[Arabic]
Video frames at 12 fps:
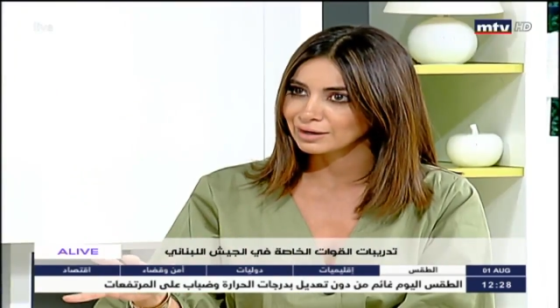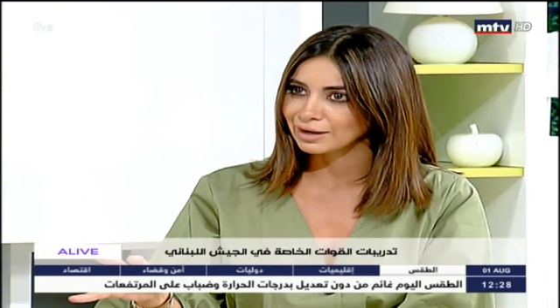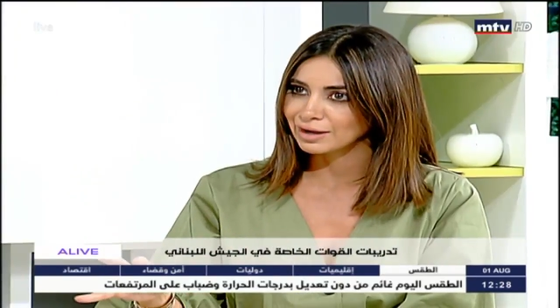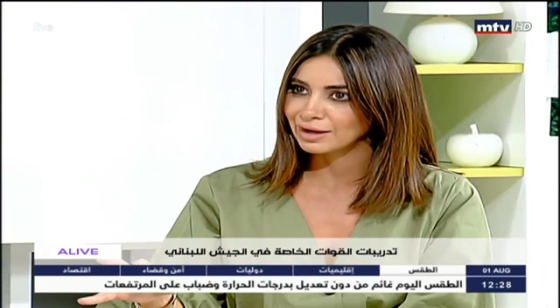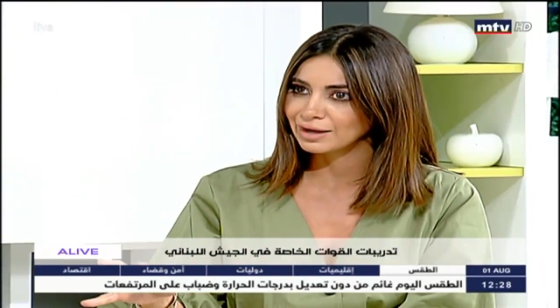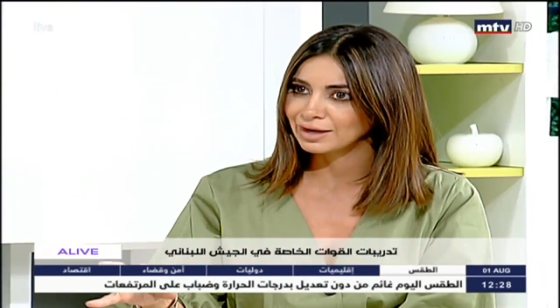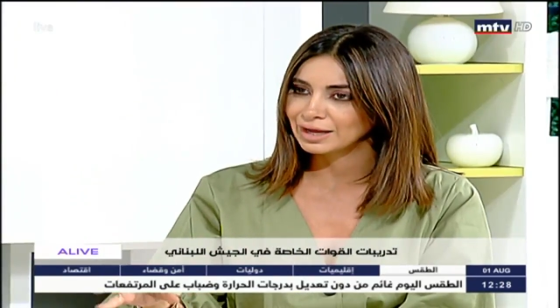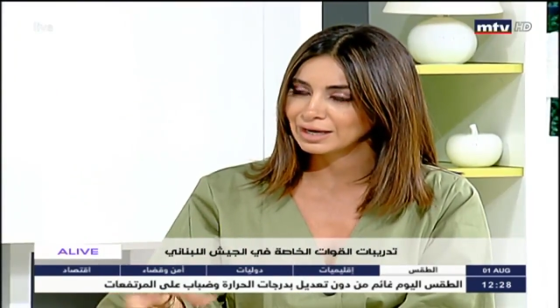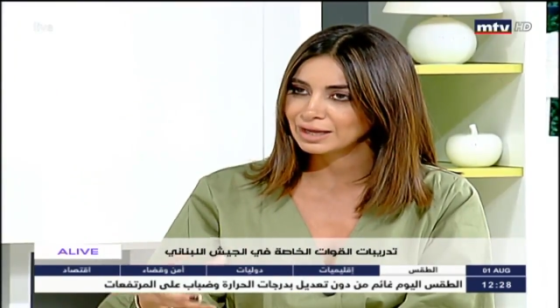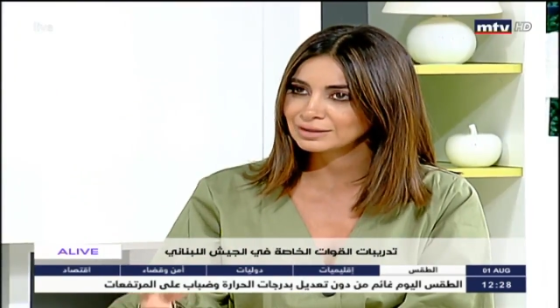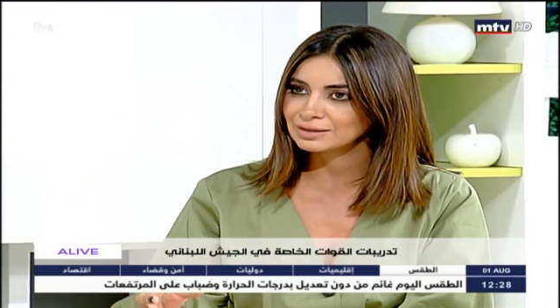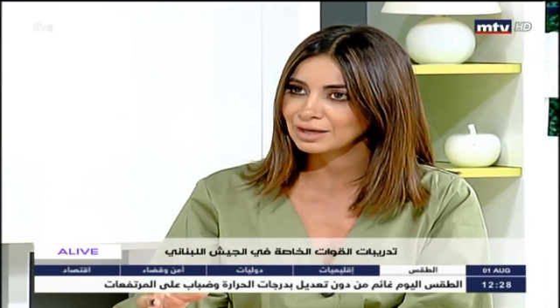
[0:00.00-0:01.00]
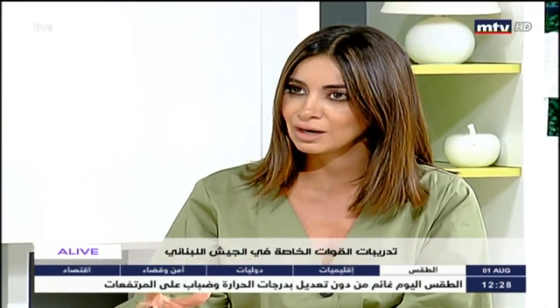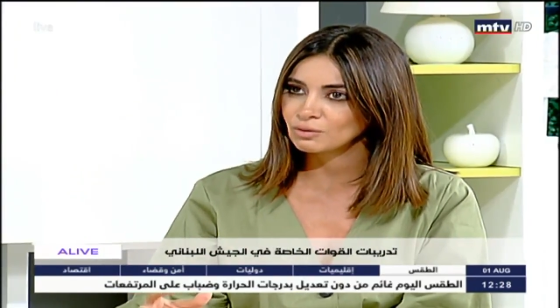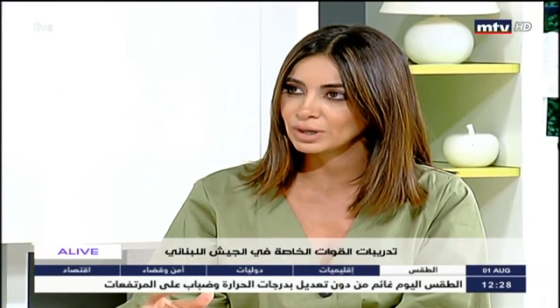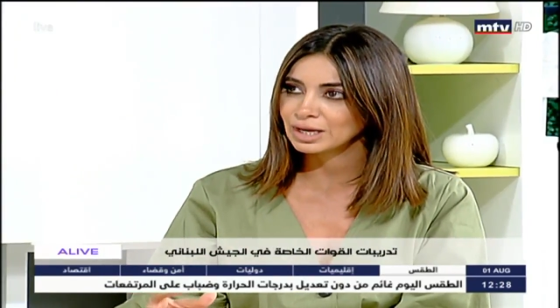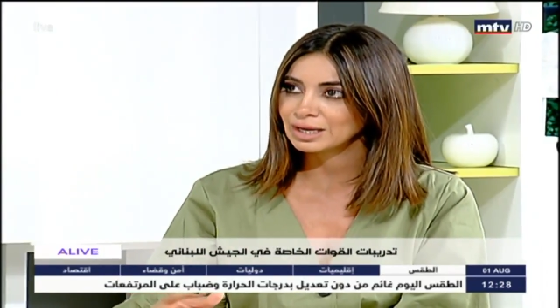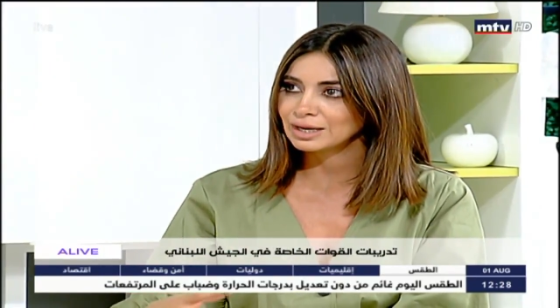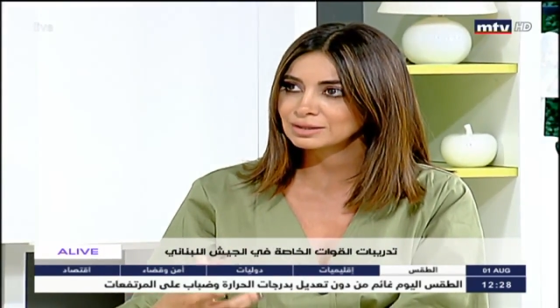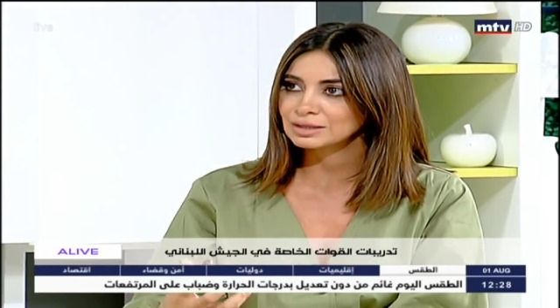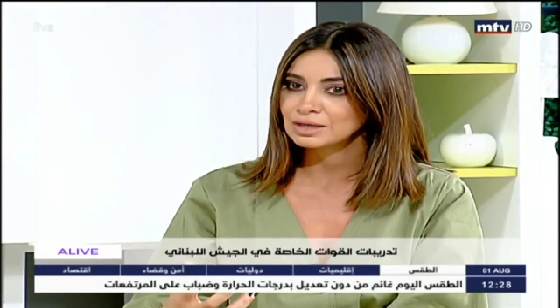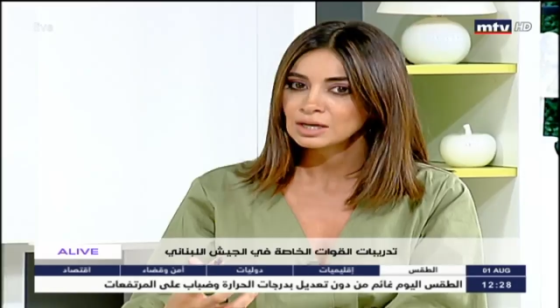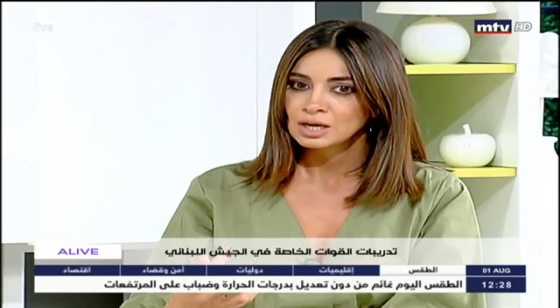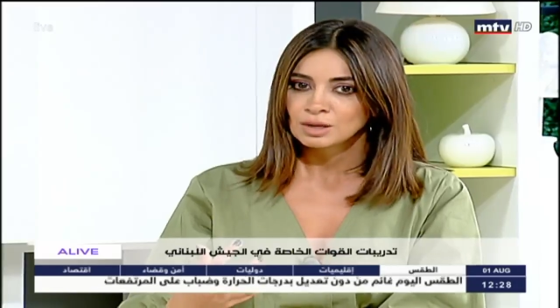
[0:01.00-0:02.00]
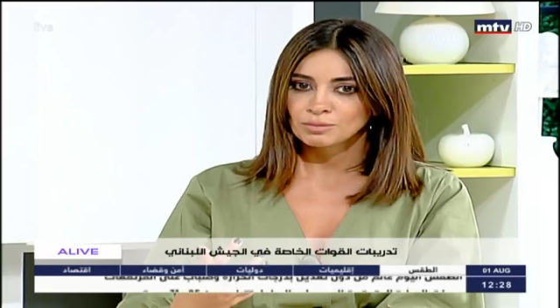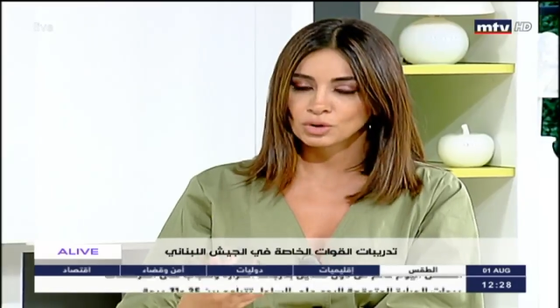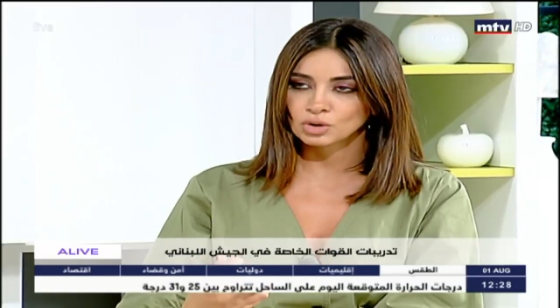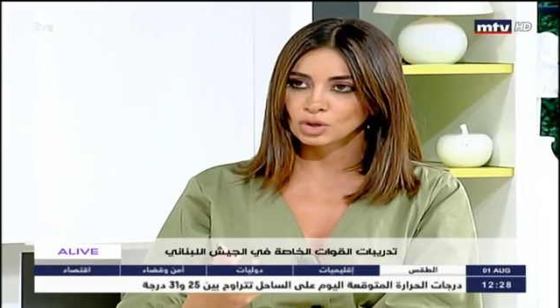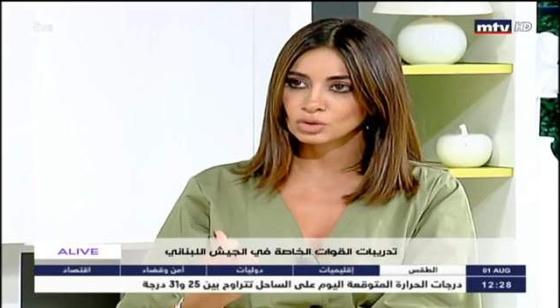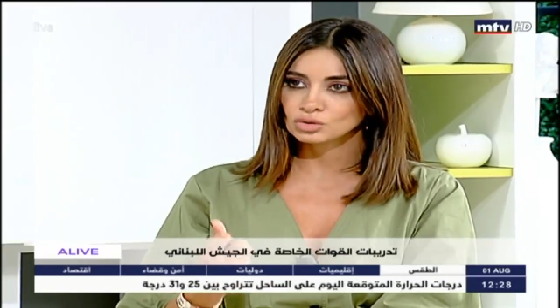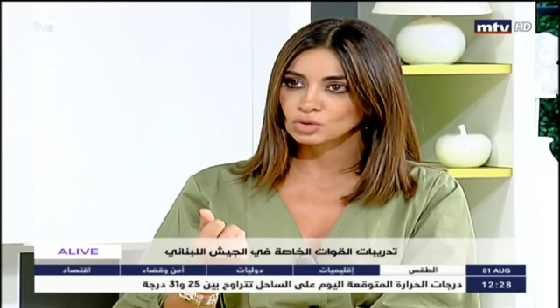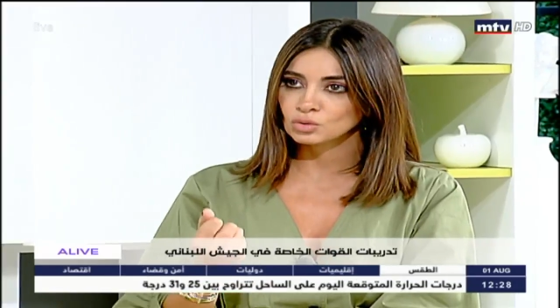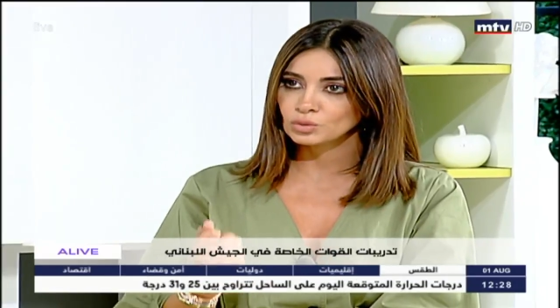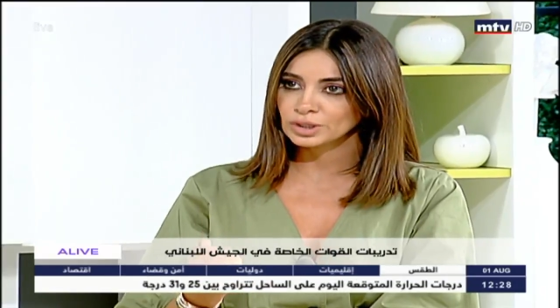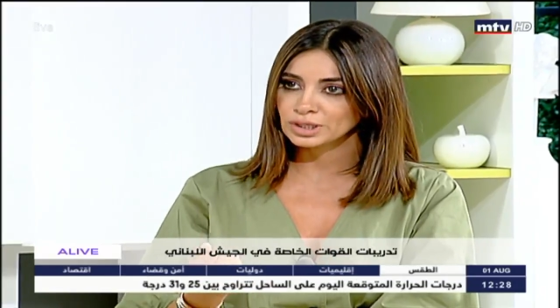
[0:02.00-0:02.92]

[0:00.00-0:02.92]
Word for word: آه، هالقد قوي هالقد بيكون عنده قوه